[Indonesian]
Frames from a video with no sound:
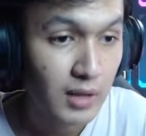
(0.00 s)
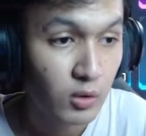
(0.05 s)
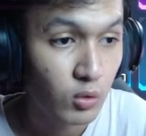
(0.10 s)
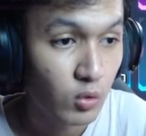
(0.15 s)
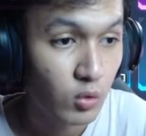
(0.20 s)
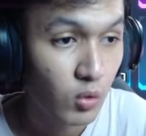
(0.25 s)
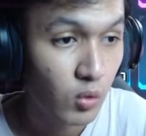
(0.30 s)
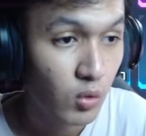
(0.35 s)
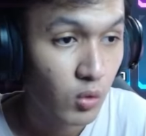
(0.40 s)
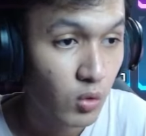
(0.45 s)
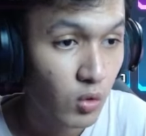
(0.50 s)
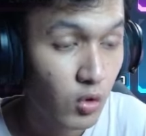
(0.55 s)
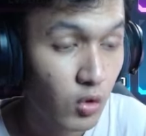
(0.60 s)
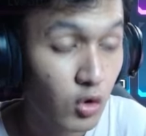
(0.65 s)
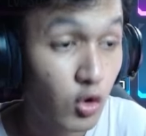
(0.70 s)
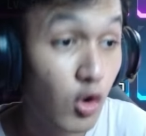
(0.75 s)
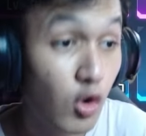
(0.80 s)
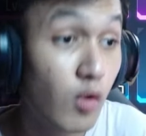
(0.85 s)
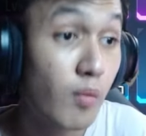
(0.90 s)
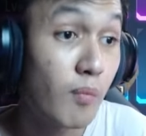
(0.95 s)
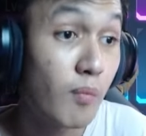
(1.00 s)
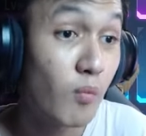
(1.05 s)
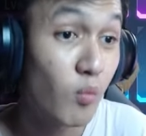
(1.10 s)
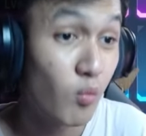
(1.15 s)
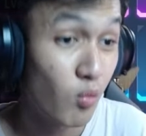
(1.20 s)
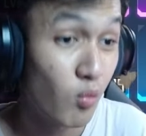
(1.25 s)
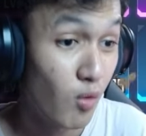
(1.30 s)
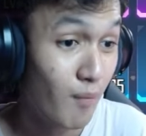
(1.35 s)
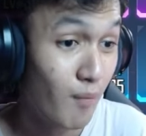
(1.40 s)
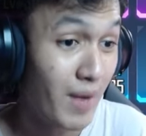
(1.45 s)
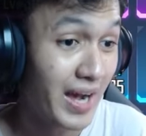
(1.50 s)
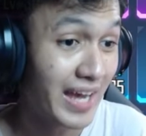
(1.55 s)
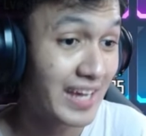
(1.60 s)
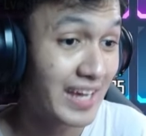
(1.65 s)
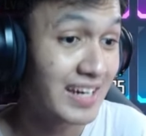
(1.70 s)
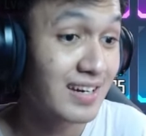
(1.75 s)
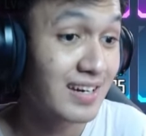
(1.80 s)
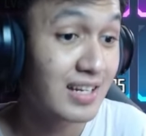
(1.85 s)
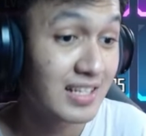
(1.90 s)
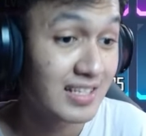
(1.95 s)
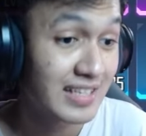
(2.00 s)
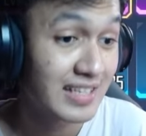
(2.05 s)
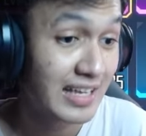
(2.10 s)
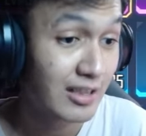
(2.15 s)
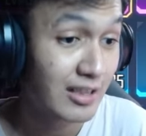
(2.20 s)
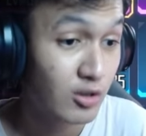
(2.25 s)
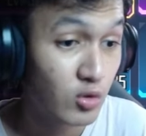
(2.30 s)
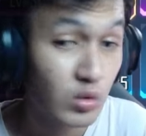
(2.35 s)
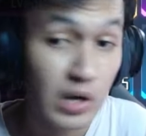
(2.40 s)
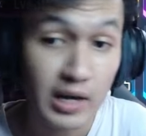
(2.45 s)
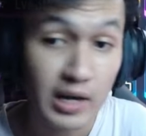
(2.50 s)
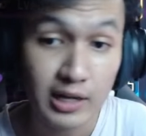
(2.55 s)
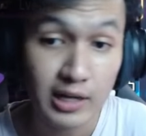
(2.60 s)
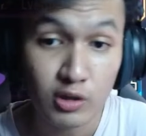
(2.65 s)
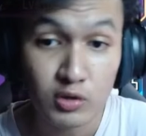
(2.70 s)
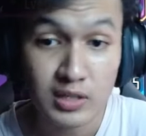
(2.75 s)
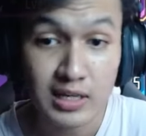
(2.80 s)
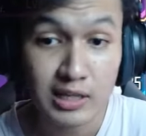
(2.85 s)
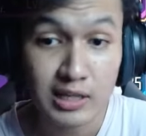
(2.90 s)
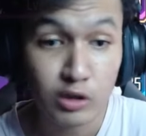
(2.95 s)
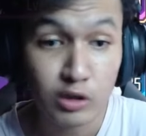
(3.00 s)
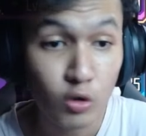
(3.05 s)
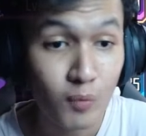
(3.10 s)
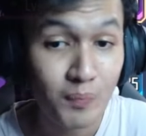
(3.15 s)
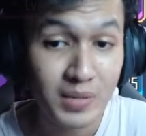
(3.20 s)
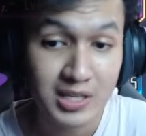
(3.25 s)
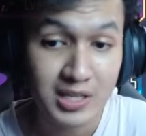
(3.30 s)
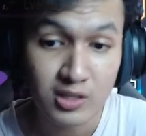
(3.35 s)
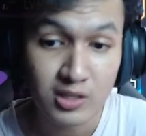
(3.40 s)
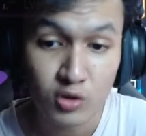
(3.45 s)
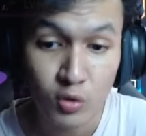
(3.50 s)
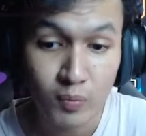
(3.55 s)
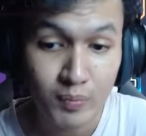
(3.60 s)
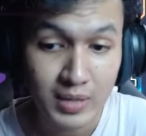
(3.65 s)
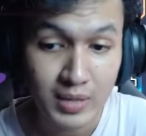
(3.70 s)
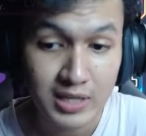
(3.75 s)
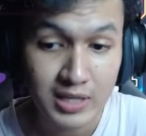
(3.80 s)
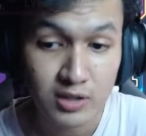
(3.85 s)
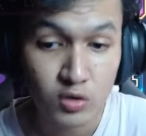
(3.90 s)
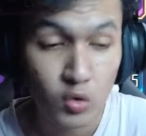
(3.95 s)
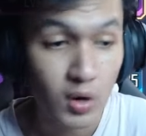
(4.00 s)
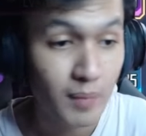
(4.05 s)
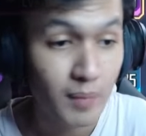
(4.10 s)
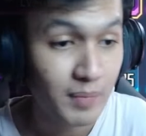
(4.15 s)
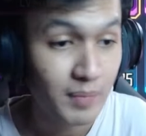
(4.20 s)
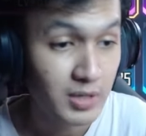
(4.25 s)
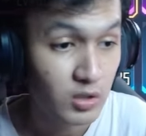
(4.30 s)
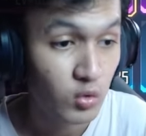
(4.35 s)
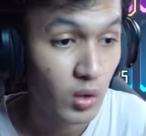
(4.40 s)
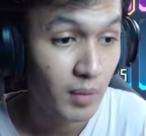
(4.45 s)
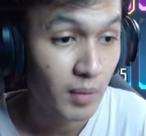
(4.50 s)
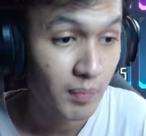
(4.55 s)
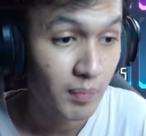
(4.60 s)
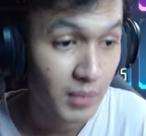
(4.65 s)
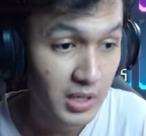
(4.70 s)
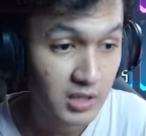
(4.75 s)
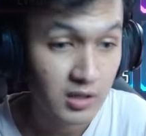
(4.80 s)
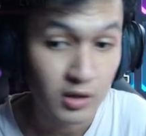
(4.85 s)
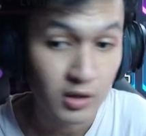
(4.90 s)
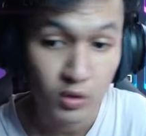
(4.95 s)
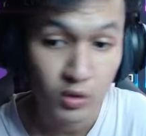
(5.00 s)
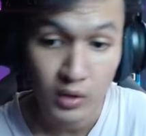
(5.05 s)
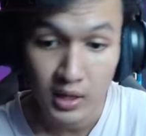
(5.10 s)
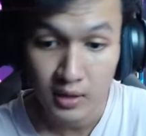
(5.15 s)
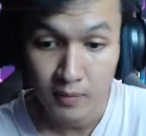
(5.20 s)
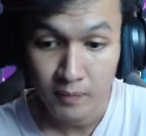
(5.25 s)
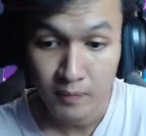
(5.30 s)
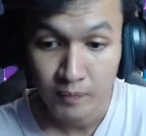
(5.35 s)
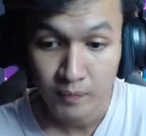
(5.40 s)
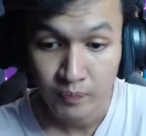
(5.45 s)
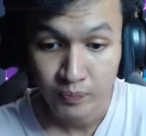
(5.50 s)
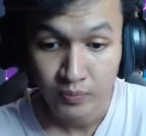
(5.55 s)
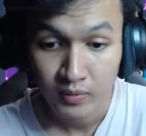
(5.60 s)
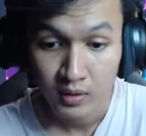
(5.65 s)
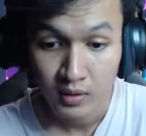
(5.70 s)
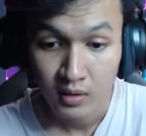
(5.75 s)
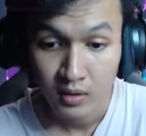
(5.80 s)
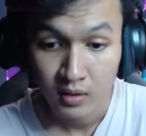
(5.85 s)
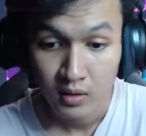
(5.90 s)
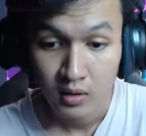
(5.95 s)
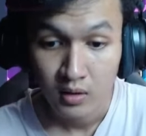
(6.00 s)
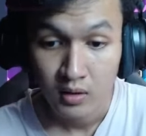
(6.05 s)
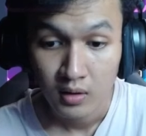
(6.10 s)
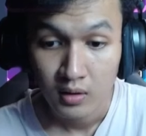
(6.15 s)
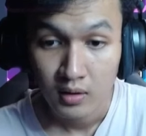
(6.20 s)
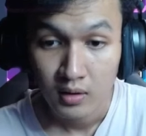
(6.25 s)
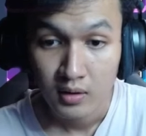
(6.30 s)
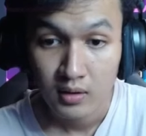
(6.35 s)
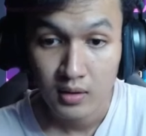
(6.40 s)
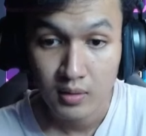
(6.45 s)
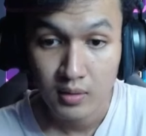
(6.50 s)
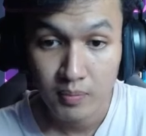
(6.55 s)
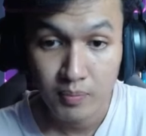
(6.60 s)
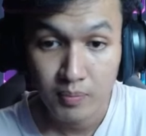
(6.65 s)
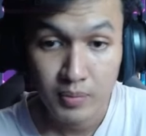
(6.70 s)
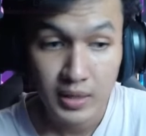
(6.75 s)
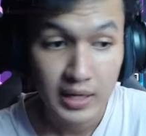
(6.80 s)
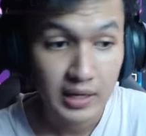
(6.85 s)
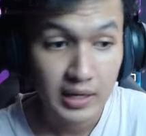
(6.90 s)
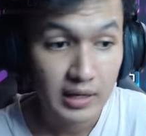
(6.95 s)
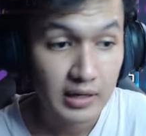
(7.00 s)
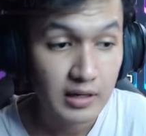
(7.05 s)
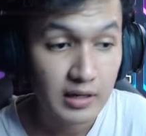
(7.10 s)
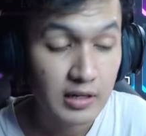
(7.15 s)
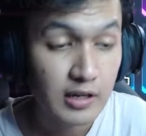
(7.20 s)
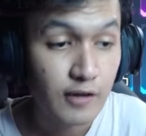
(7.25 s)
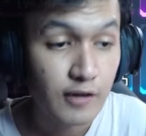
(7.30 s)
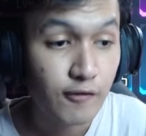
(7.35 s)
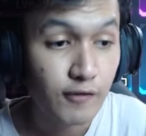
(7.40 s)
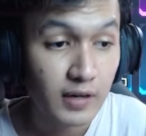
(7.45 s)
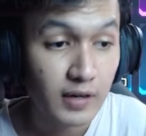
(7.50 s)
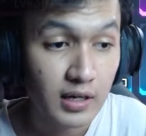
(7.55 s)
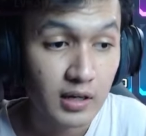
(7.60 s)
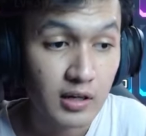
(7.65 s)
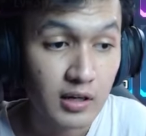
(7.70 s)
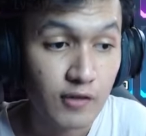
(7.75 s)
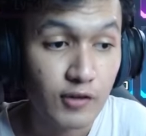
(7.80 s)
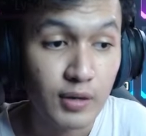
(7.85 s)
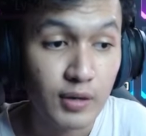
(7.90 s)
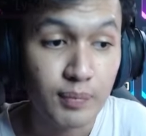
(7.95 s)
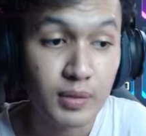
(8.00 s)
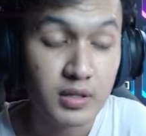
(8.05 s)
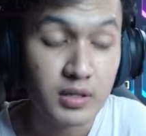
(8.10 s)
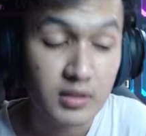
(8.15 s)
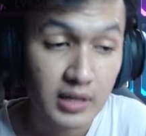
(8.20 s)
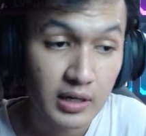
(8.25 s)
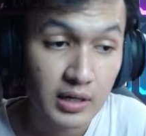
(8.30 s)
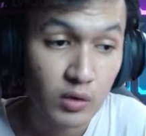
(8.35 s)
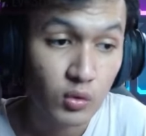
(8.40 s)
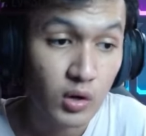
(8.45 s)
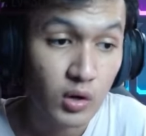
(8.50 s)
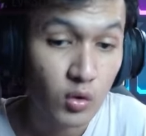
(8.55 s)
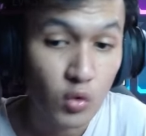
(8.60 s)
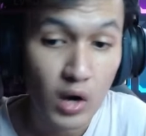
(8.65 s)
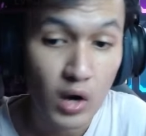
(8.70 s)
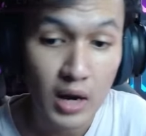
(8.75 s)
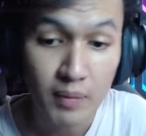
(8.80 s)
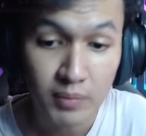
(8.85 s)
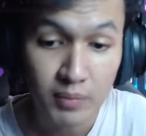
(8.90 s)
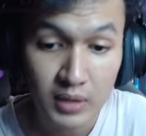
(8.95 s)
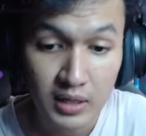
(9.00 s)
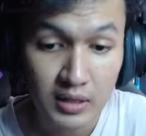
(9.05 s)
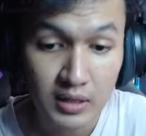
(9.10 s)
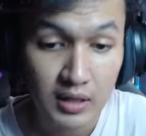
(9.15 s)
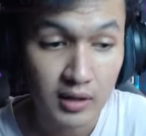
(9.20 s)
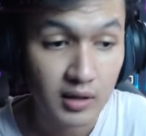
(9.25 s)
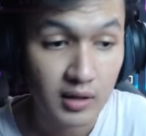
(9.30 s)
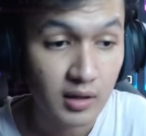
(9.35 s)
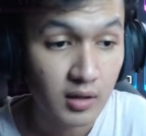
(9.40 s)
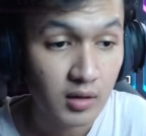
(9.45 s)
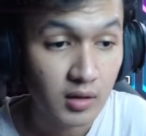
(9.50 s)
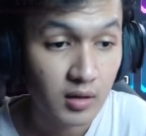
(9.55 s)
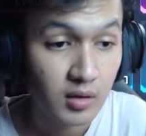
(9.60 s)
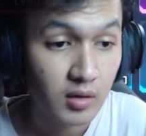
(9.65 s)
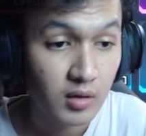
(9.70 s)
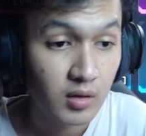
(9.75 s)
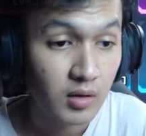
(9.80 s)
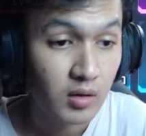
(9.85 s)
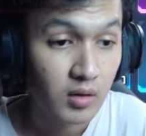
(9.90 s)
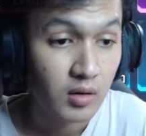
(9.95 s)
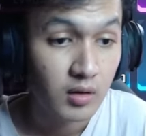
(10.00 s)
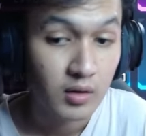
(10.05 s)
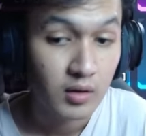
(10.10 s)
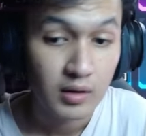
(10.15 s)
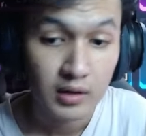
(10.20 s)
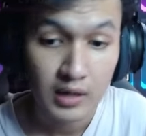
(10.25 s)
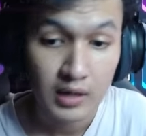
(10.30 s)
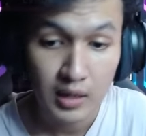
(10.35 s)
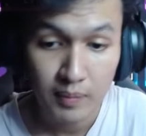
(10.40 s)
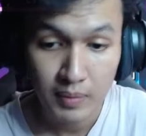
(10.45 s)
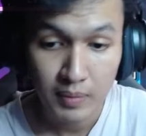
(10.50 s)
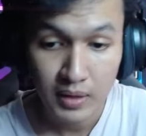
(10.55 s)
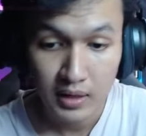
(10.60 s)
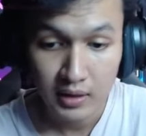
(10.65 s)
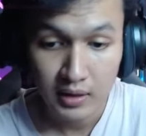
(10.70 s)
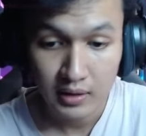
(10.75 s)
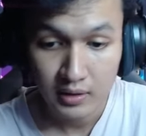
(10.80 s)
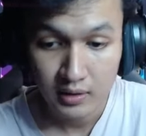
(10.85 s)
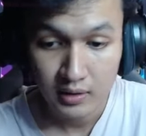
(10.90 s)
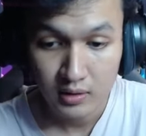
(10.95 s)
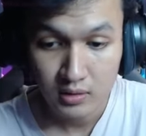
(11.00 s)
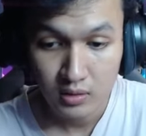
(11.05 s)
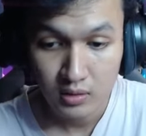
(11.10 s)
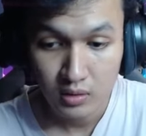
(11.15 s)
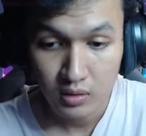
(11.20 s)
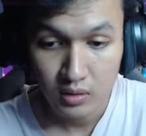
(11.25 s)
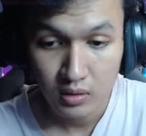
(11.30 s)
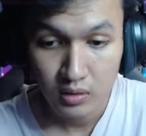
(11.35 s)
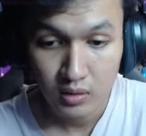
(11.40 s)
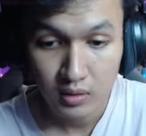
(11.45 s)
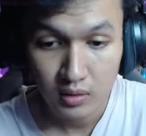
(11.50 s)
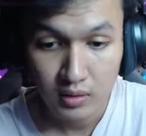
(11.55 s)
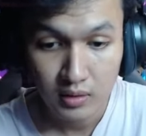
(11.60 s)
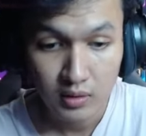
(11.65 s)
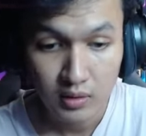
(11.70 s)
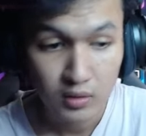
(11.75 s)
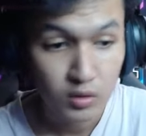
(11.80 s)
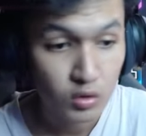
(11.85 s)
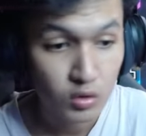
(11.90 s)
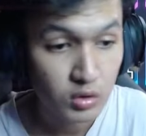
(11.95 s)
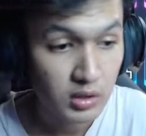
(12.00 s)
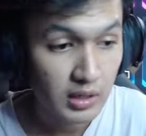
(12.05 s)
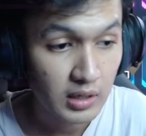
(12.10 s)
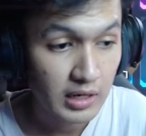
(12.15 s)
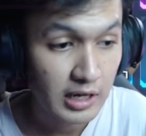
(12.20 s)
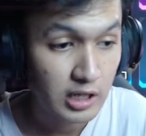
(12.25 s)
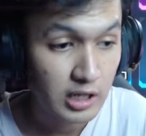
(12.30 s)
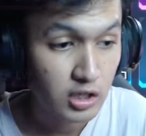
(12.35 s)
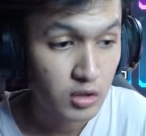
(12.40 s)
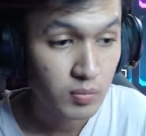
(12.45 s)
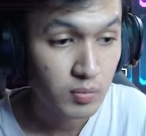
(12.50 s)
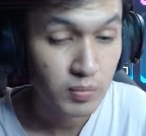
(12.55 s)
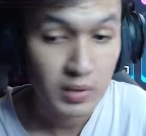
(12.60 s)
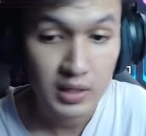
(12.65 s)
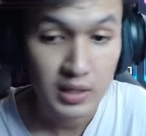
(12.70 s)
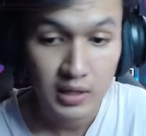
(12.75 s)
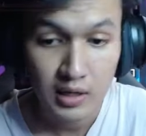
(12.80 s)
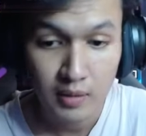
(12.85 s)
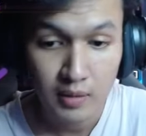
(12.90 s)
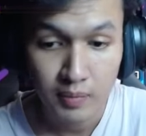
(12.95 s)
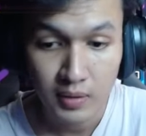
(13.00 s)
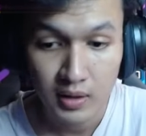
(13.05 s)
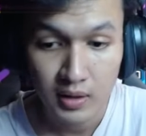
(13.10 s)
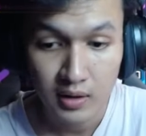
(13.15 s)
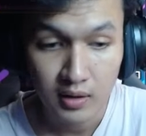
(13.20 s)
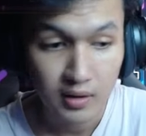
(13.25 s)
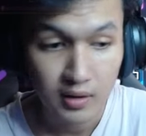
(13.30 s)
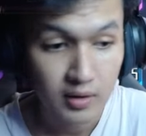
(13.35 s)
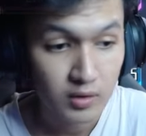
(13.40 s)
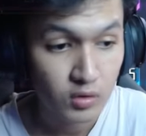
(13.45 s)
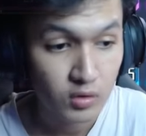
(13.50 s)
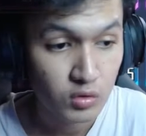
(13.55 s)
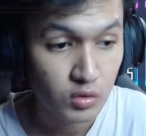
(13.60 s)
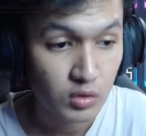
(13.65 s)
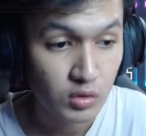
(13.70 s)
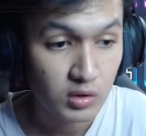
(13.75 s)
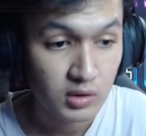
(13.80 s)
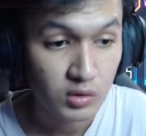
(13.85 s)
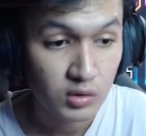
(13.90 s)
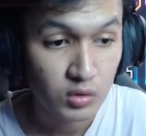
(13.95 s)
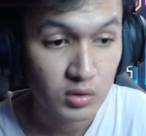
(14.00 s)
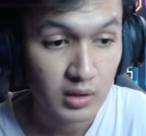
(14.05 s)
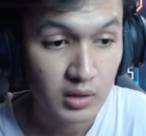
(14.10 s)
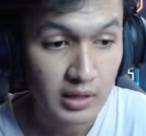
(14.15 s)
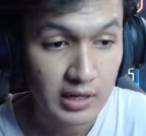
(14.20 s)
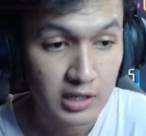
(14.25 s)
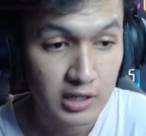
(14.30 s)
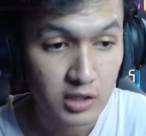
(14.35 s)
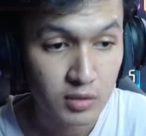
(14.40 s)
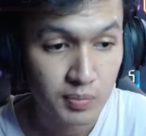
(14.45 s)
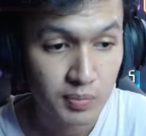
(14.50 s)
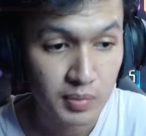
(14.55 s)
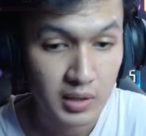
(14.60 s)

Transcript: dulu. Gue mau pakaiin set juga gitu. Jadi two piece, two piece, dua piece, dua piece gitu kan. The break ini defend nih, defense persen udah gue upgrade lagi. Ini apa? Increase user HP ini apa? User, HP